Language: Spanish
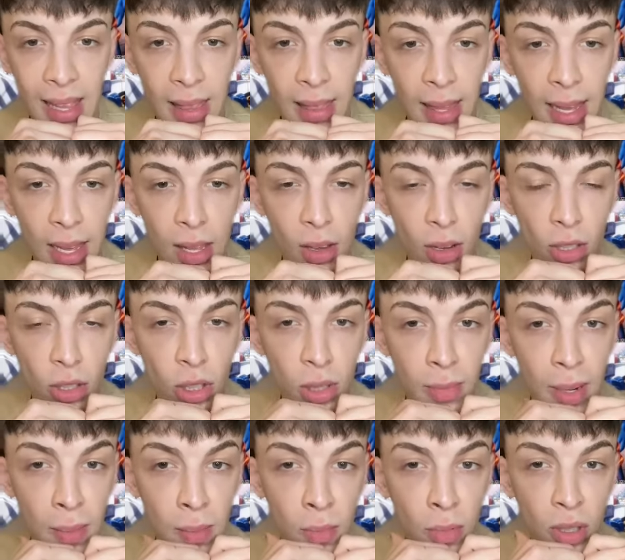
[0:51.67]
de ellos no me
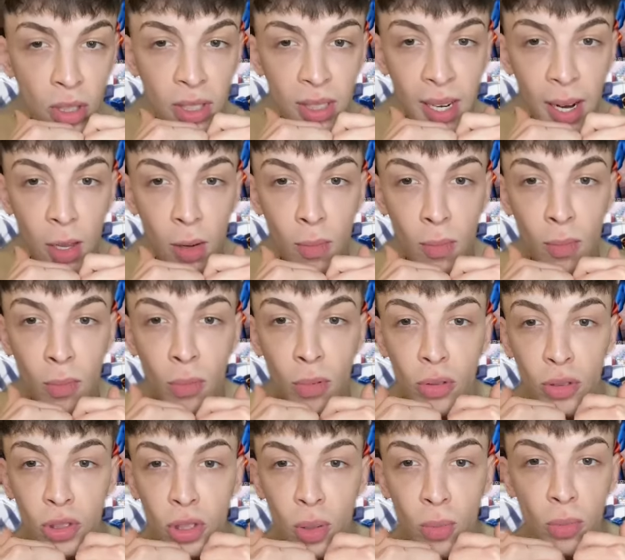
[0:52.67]
han mostrado
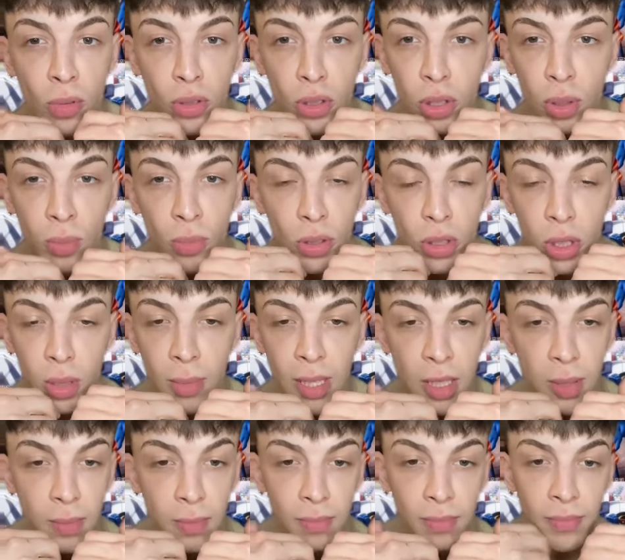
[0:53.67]
mucho, mucho, mucho más
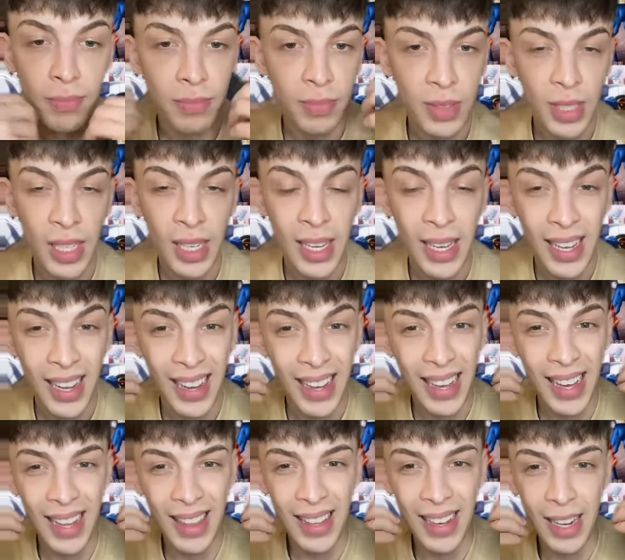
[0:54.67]
que
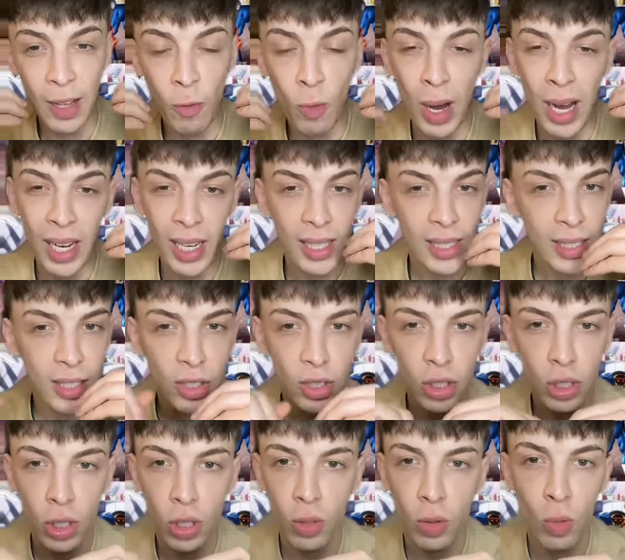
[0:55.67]
decir, guau,
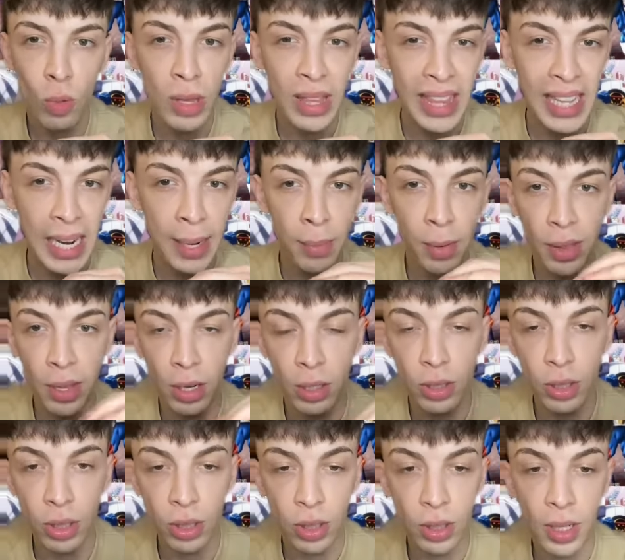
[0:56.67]
son ultra
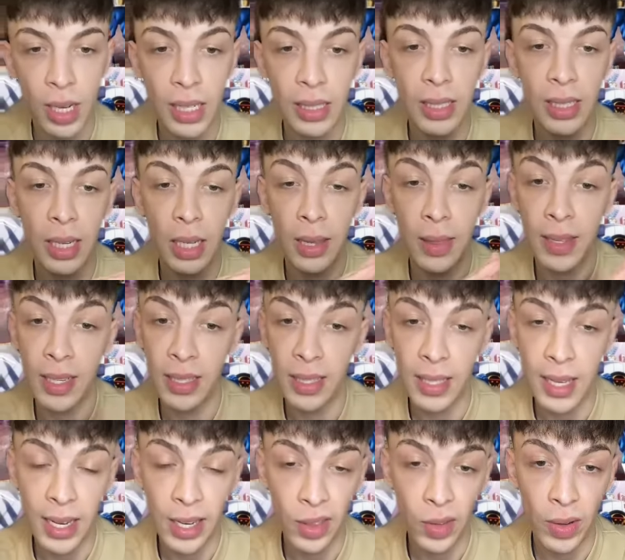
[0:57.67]
poderosos, así que
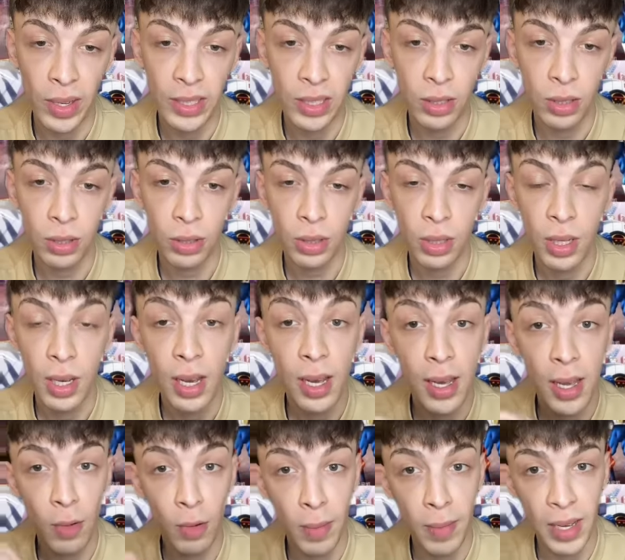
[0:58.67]
descarto a estos
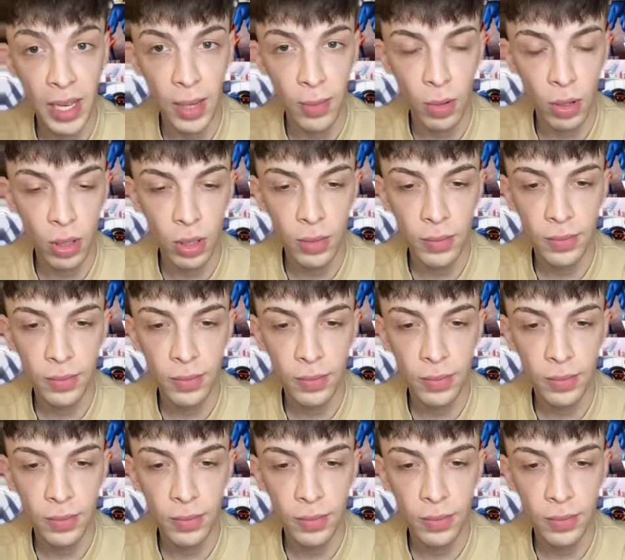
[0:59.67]
igual me equivoco.